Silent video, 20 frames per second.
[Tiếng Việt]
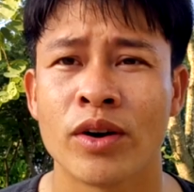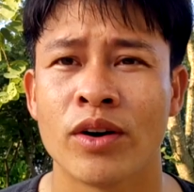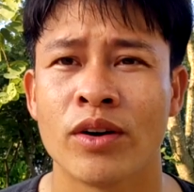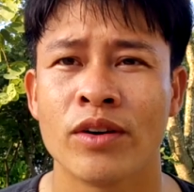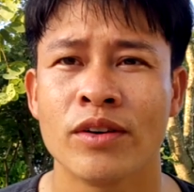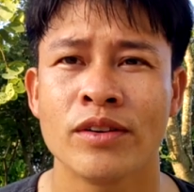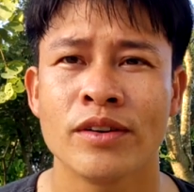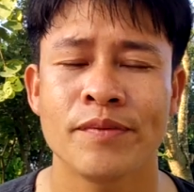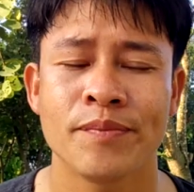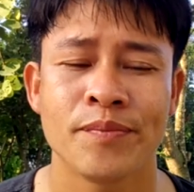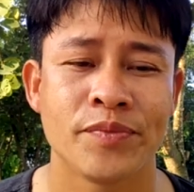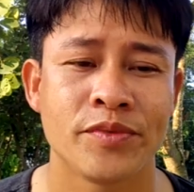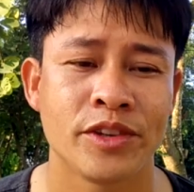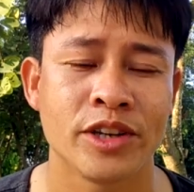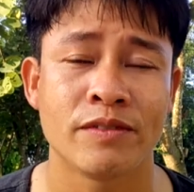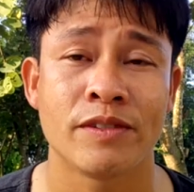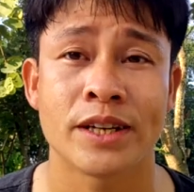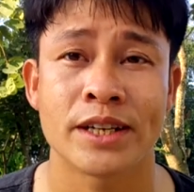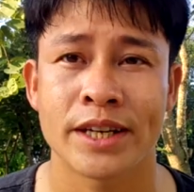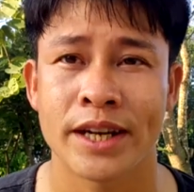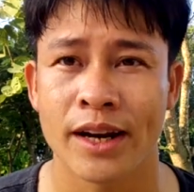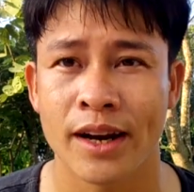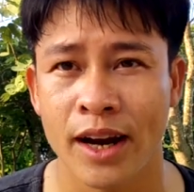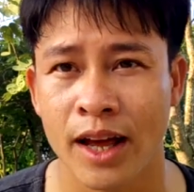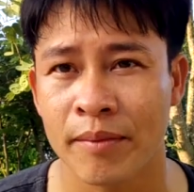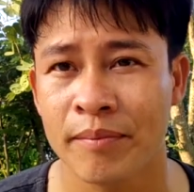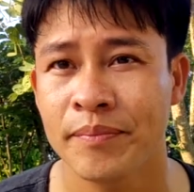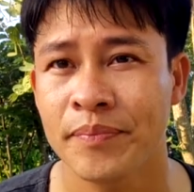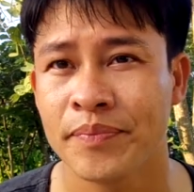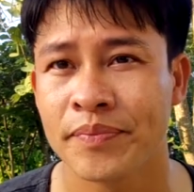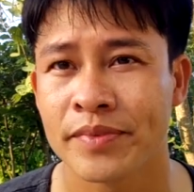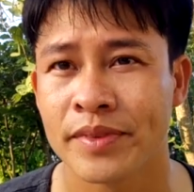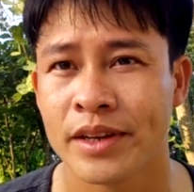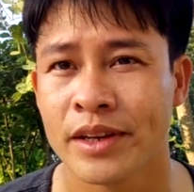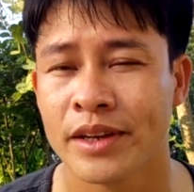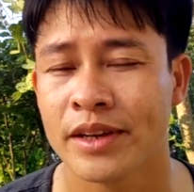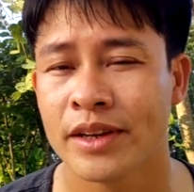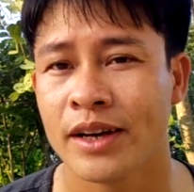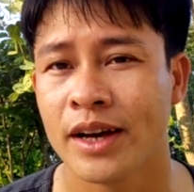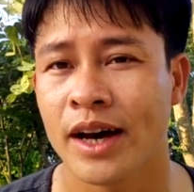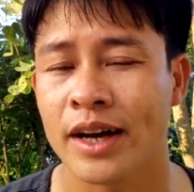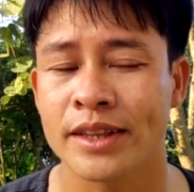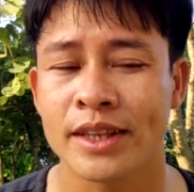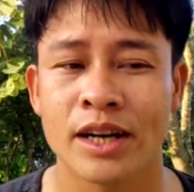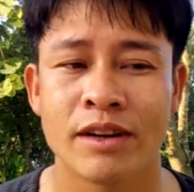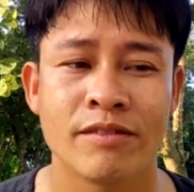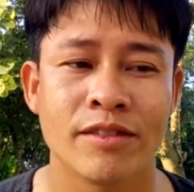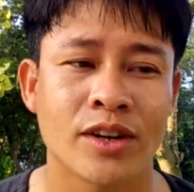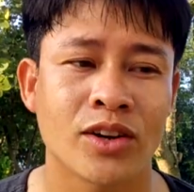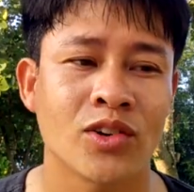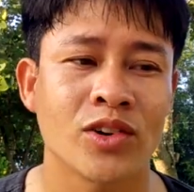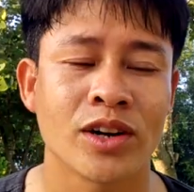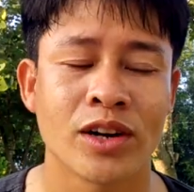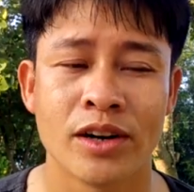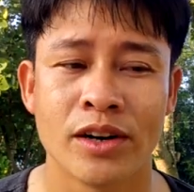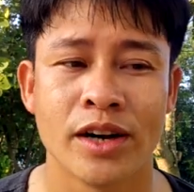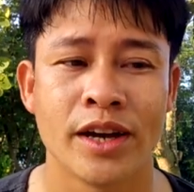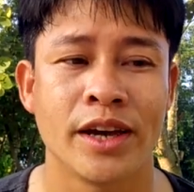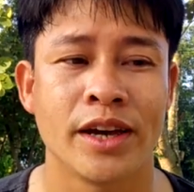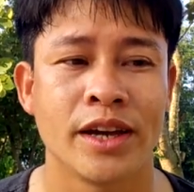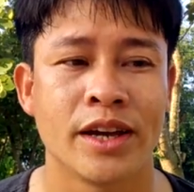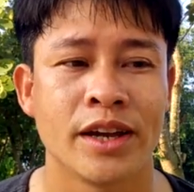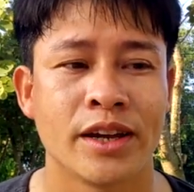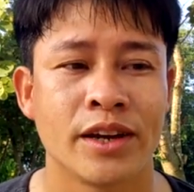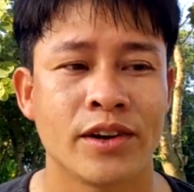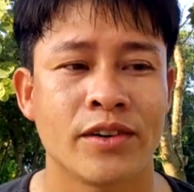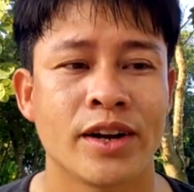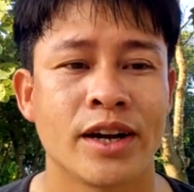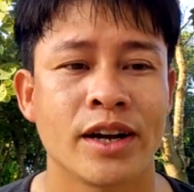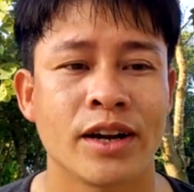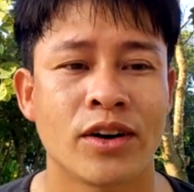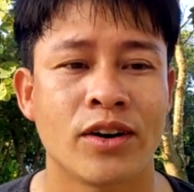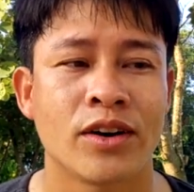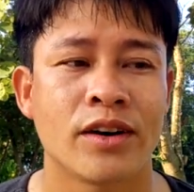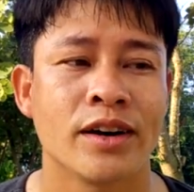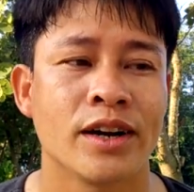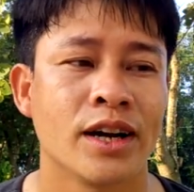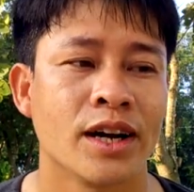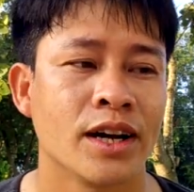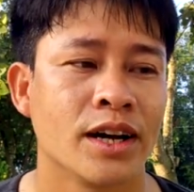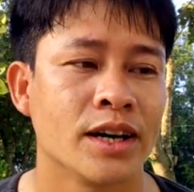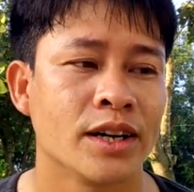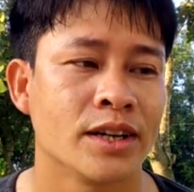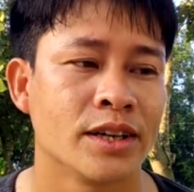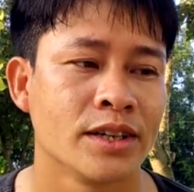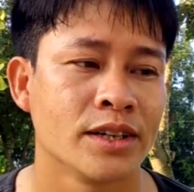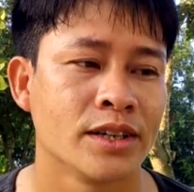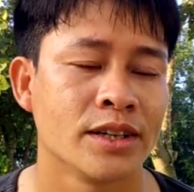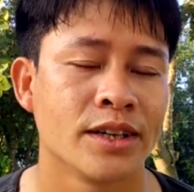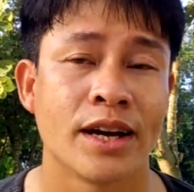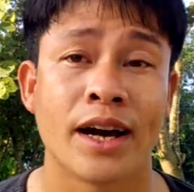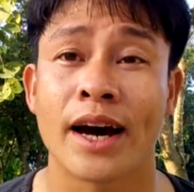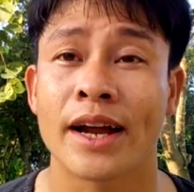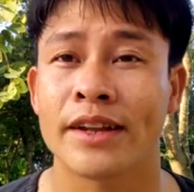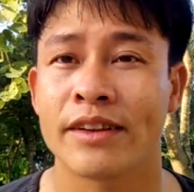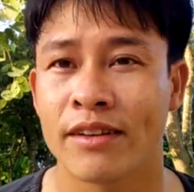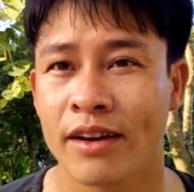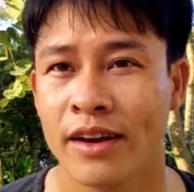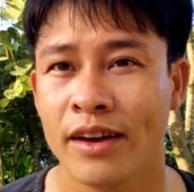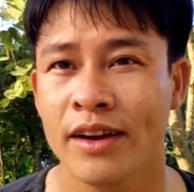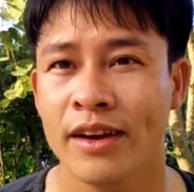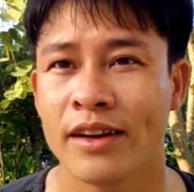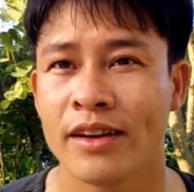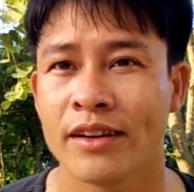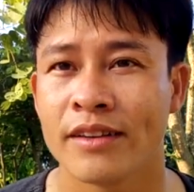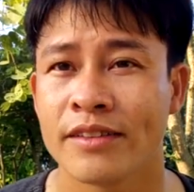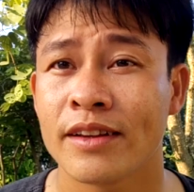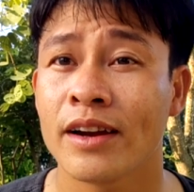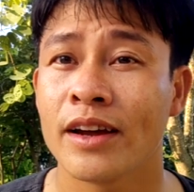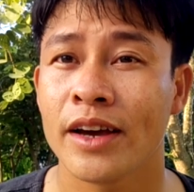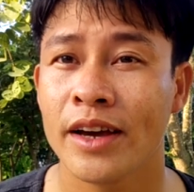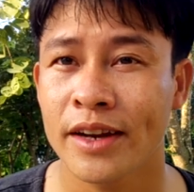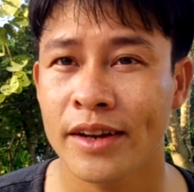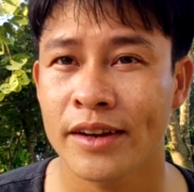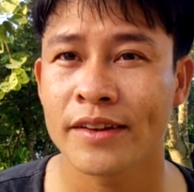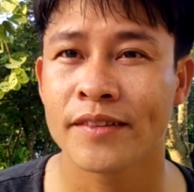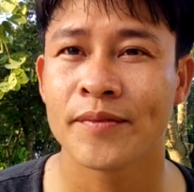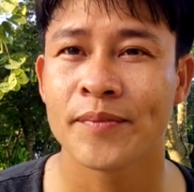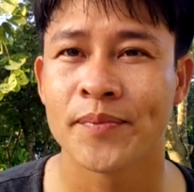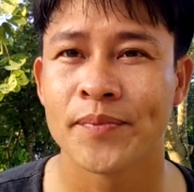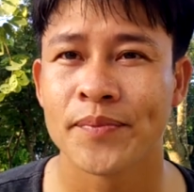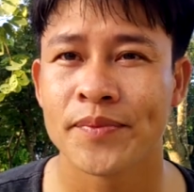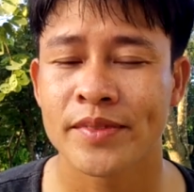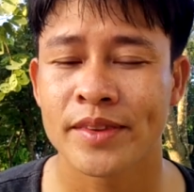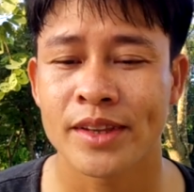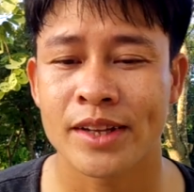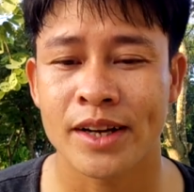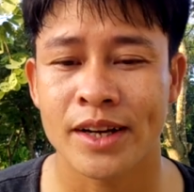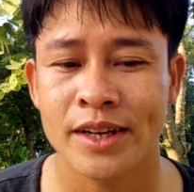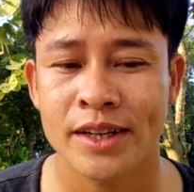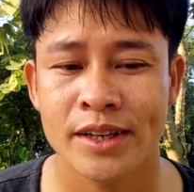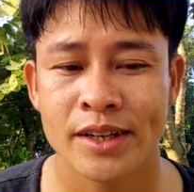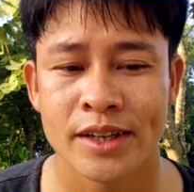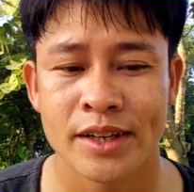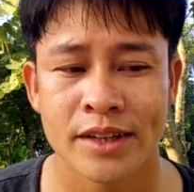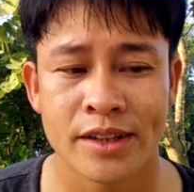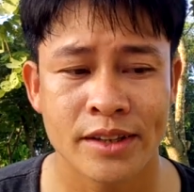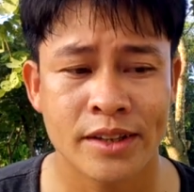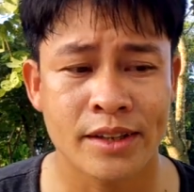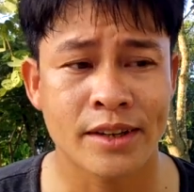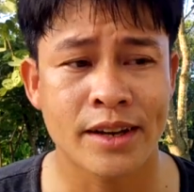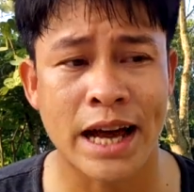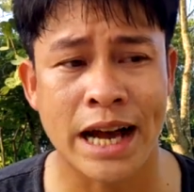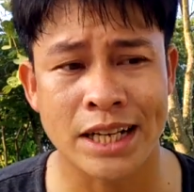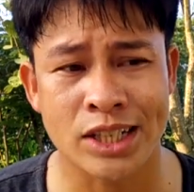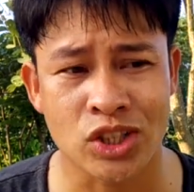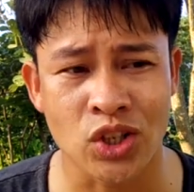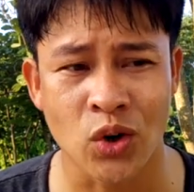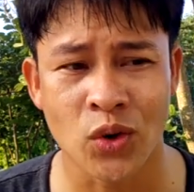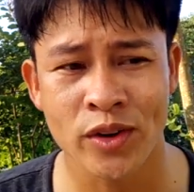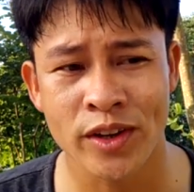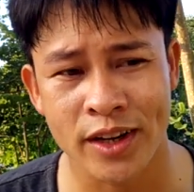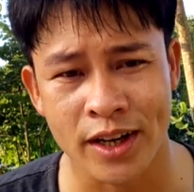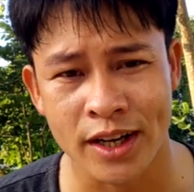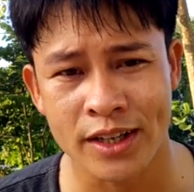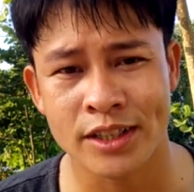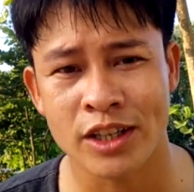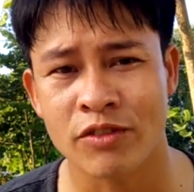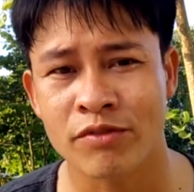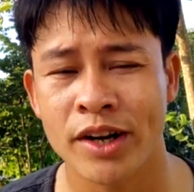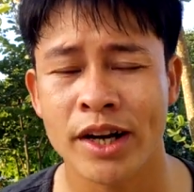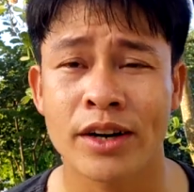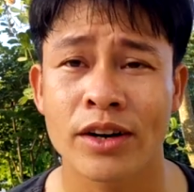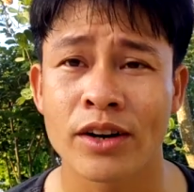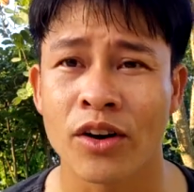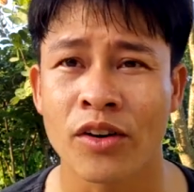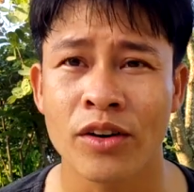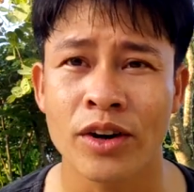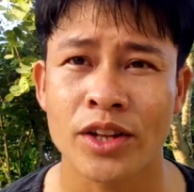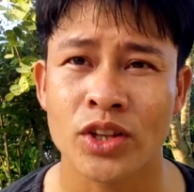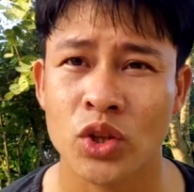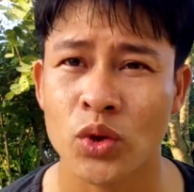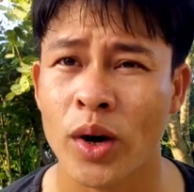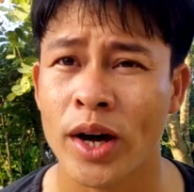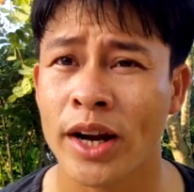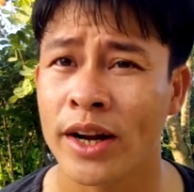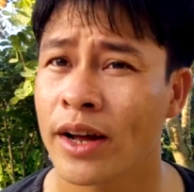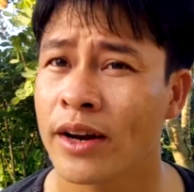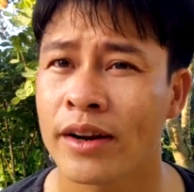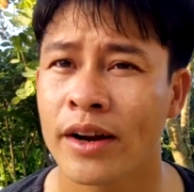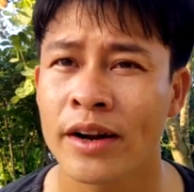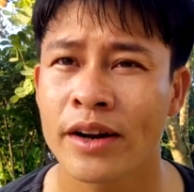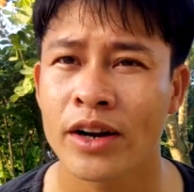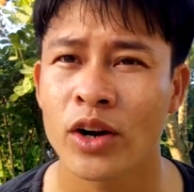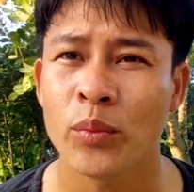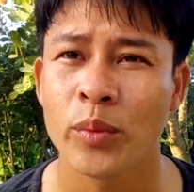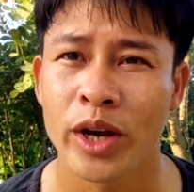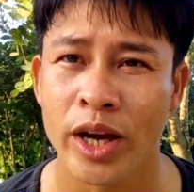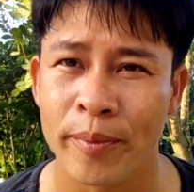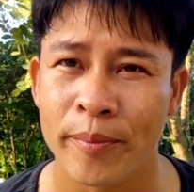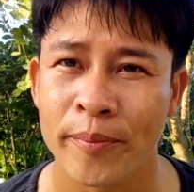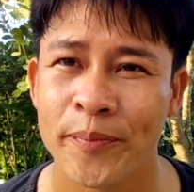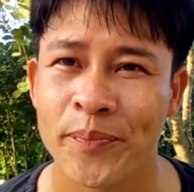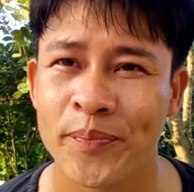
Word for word: nó chưa phát triển lắm, hạ tầng về con người nó đang còn là hạn chế, rất là ít. Đấy, thì đa số những cái dòng đất đó là toàn là đất đất nông nghiệp.